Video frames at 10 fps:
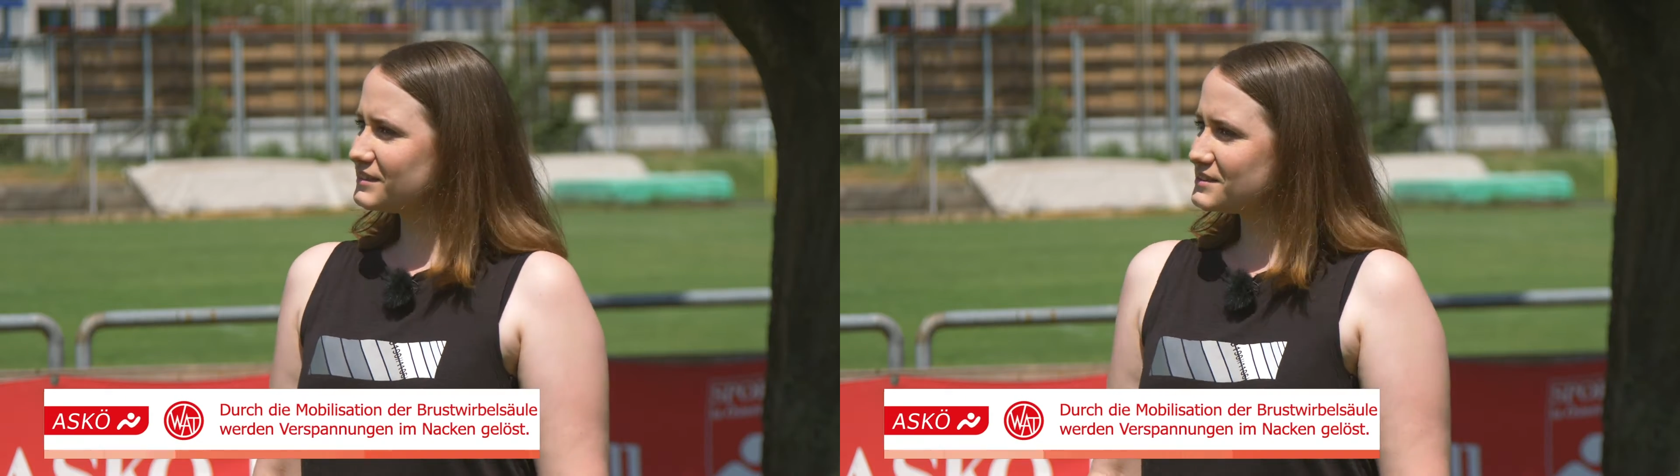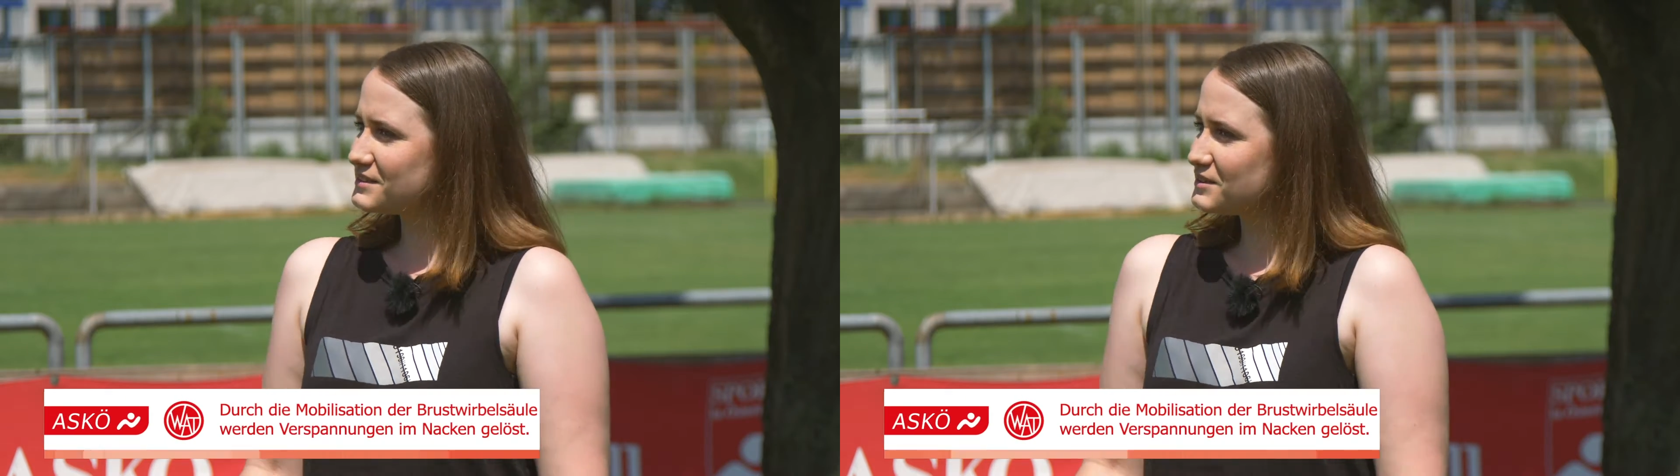
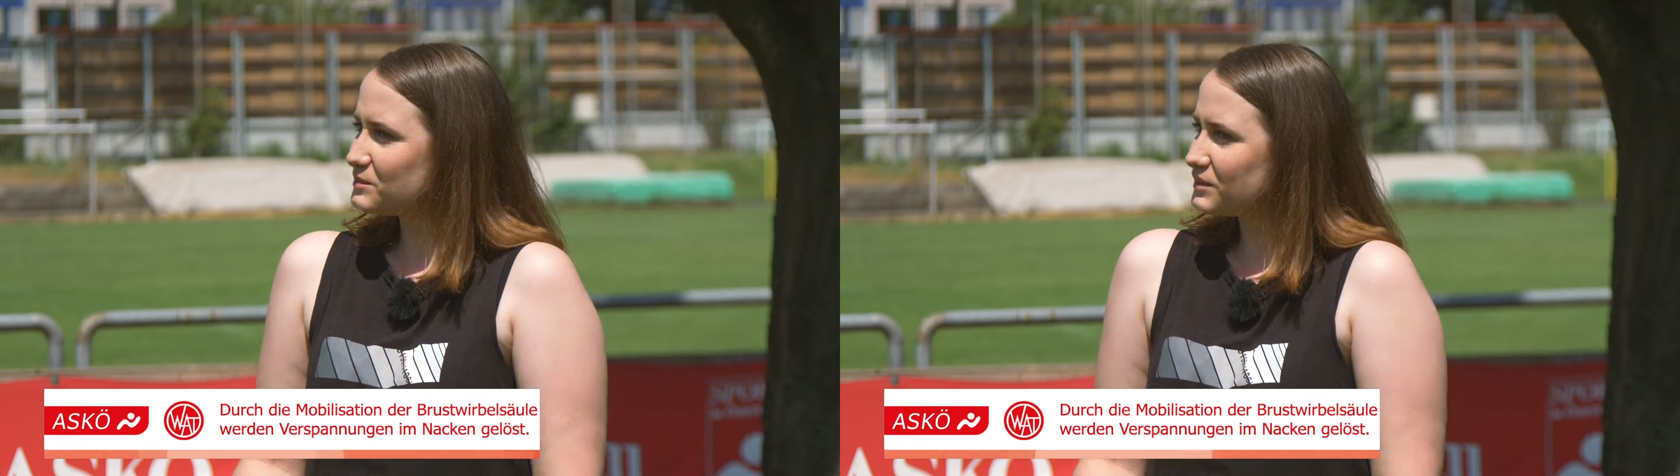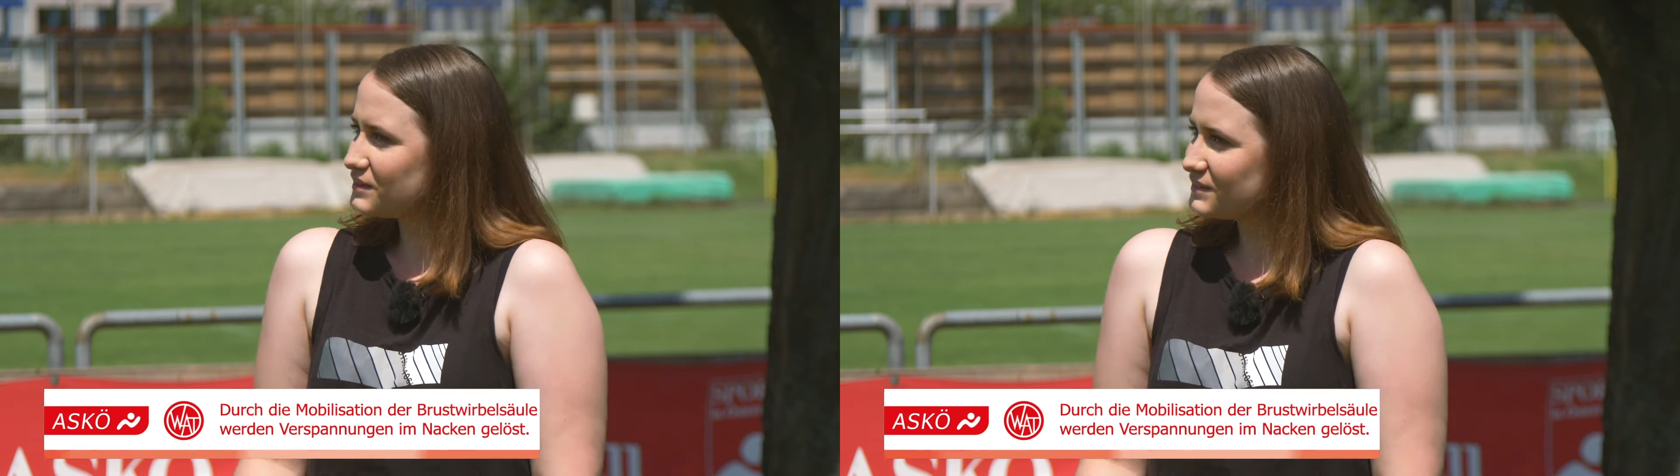dass ich
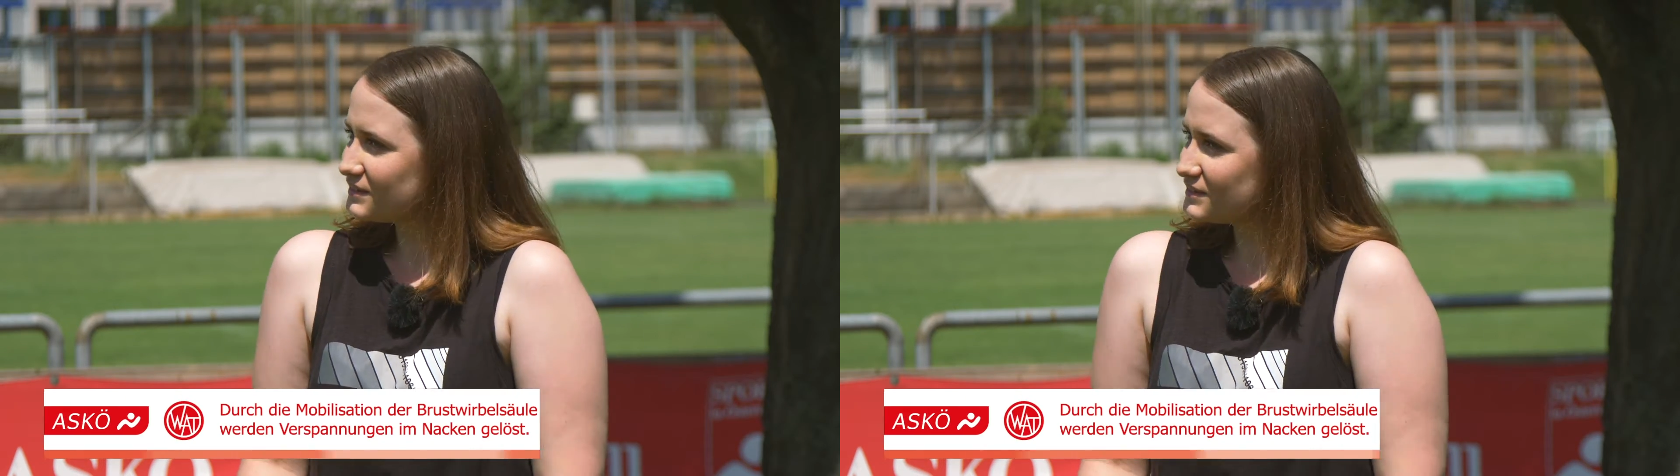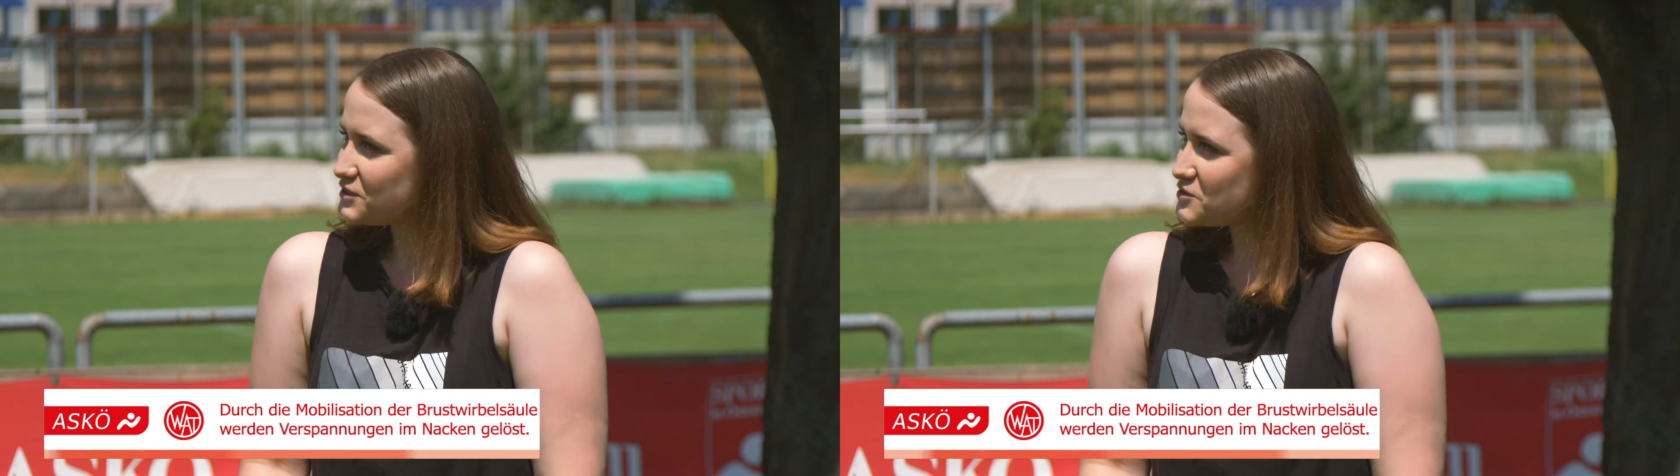immer
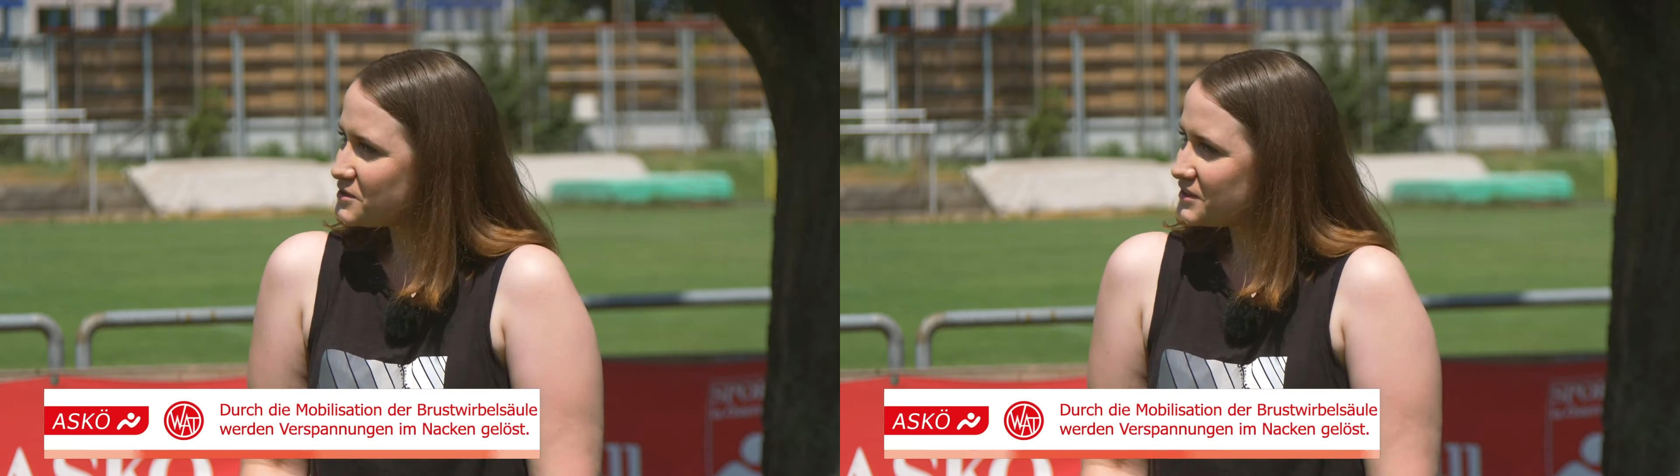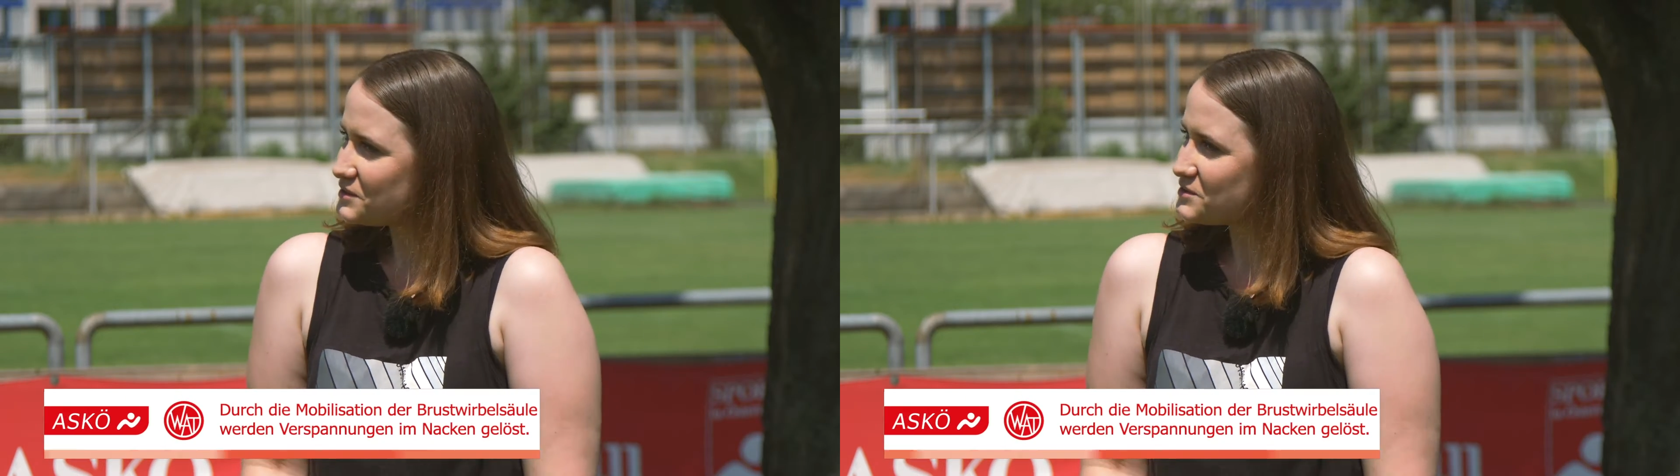die
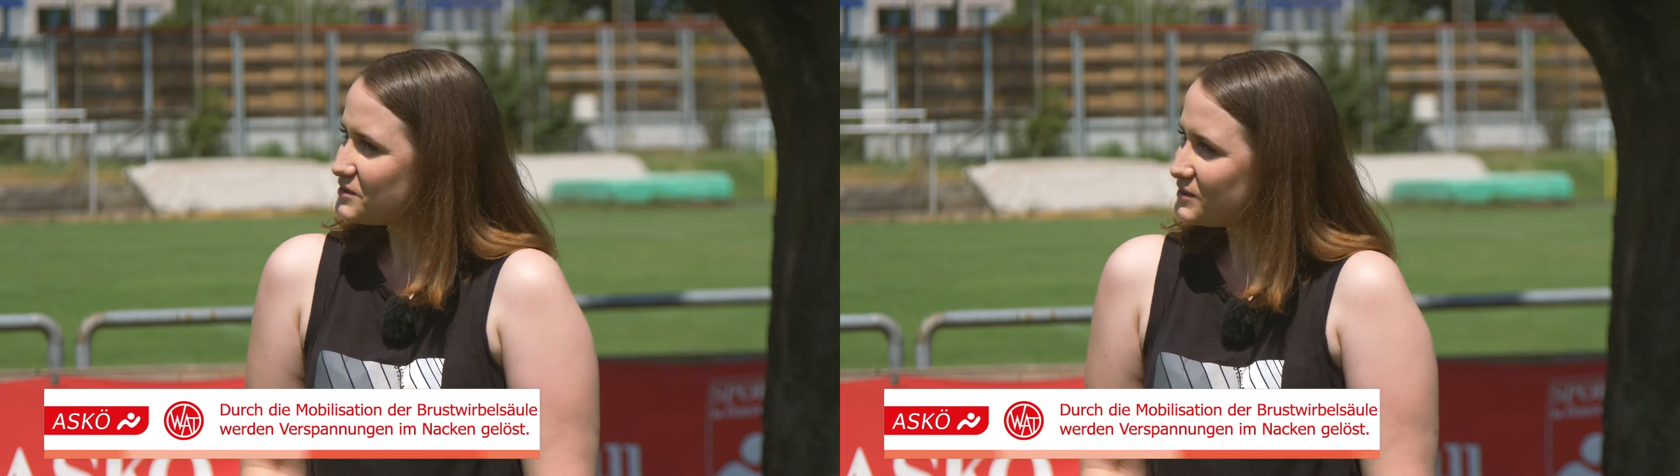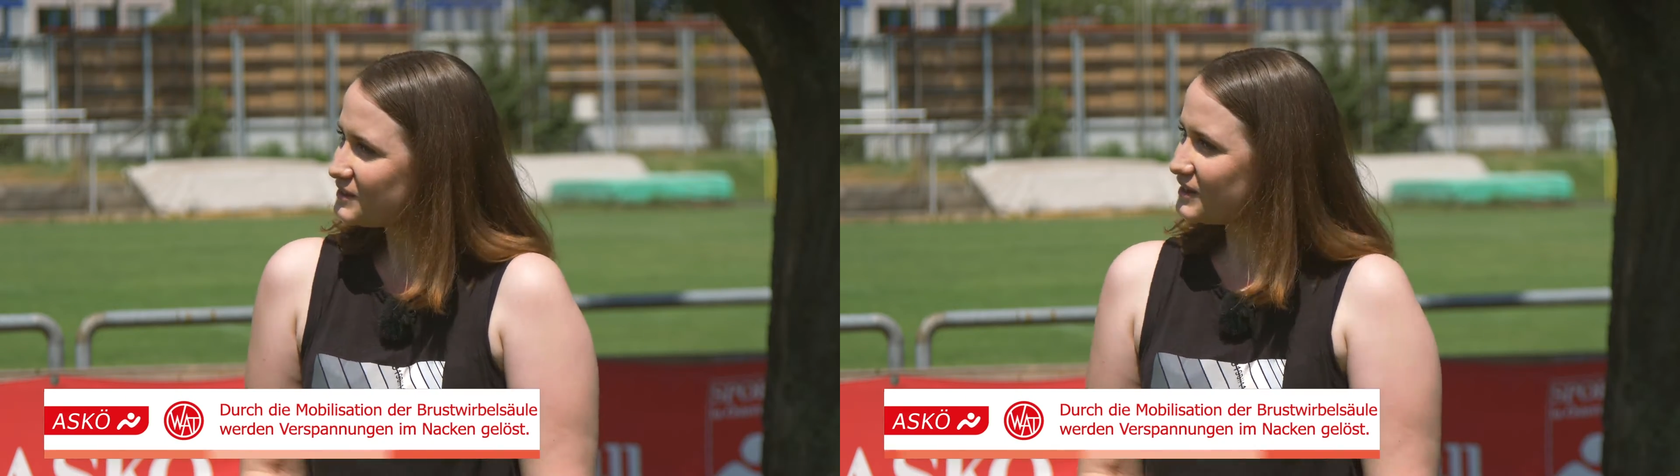Schultern so
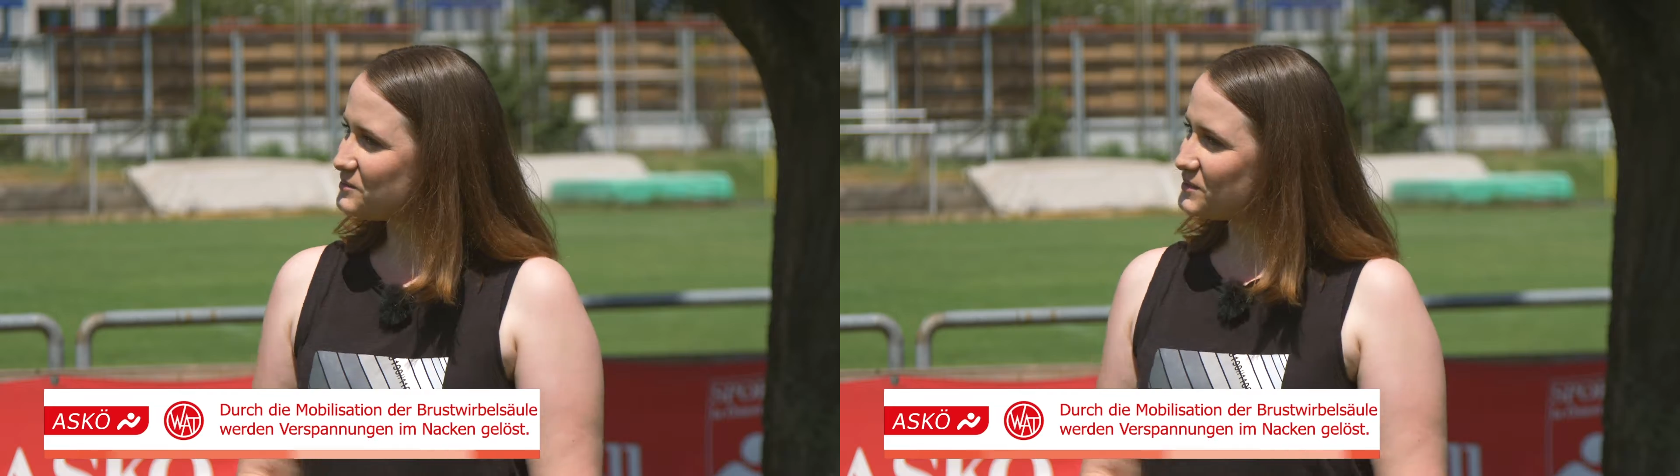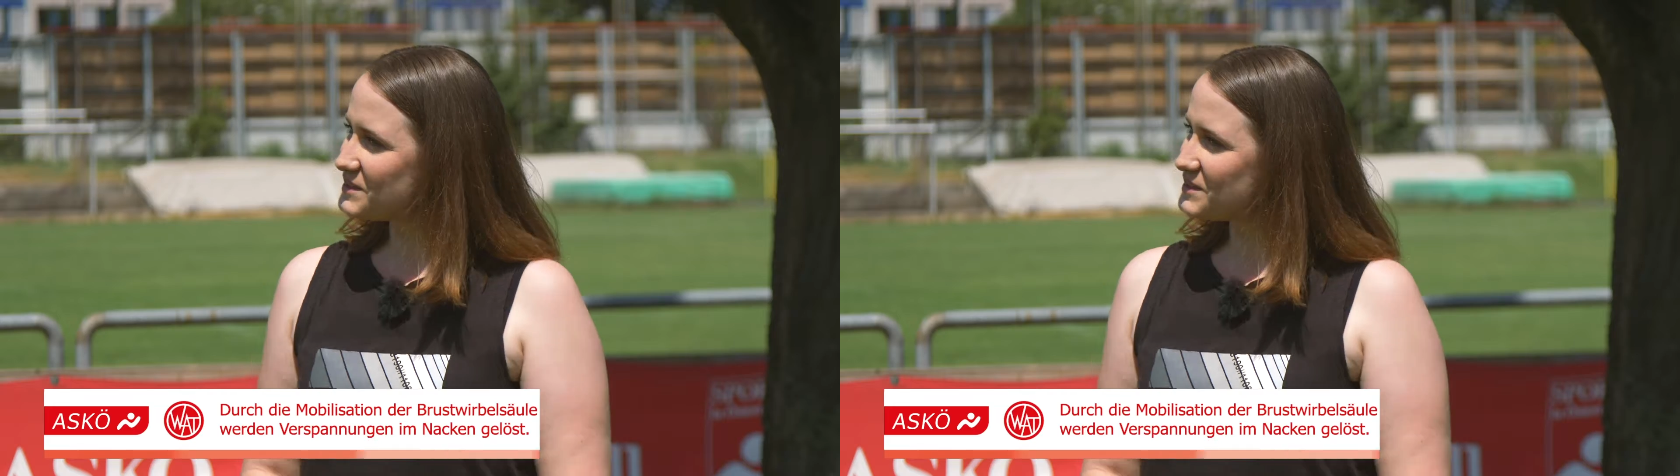ein